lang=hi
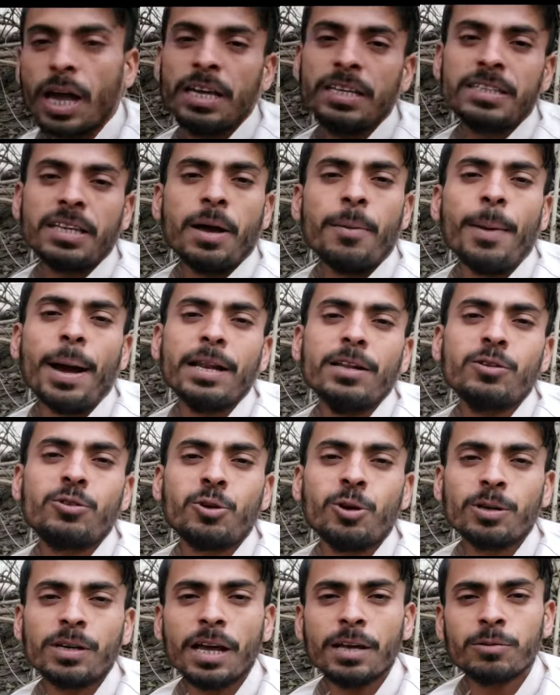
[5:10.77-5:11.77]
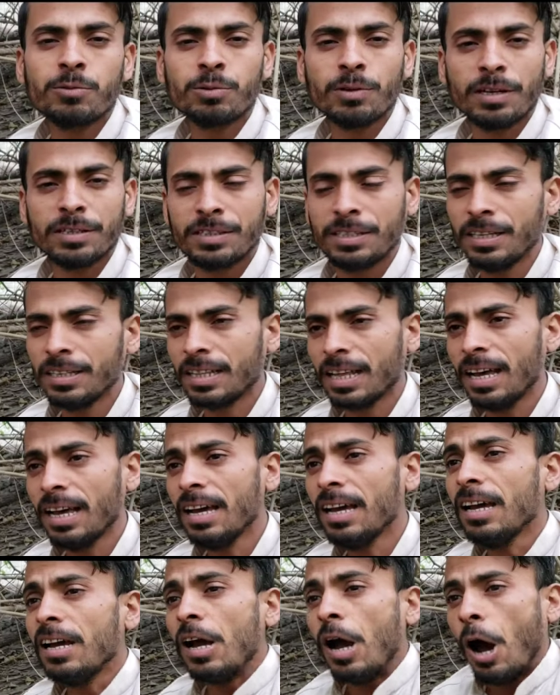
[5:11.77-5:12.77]
गाइस हमारी छोटा सुरक्षित
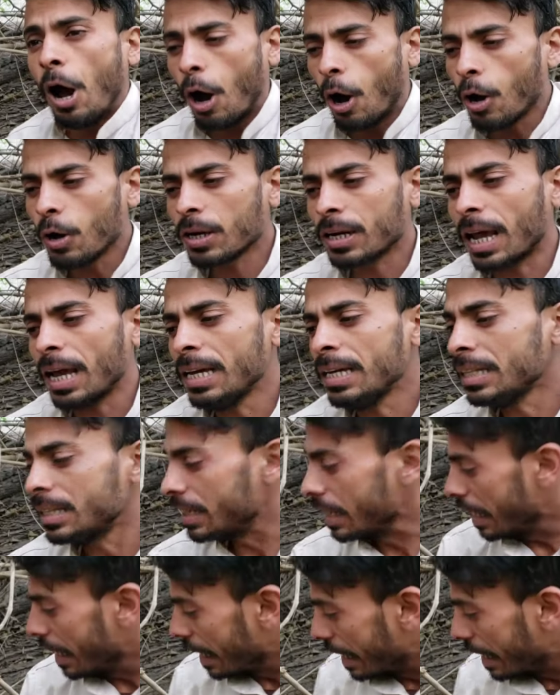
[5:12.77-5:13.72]
है और गाइस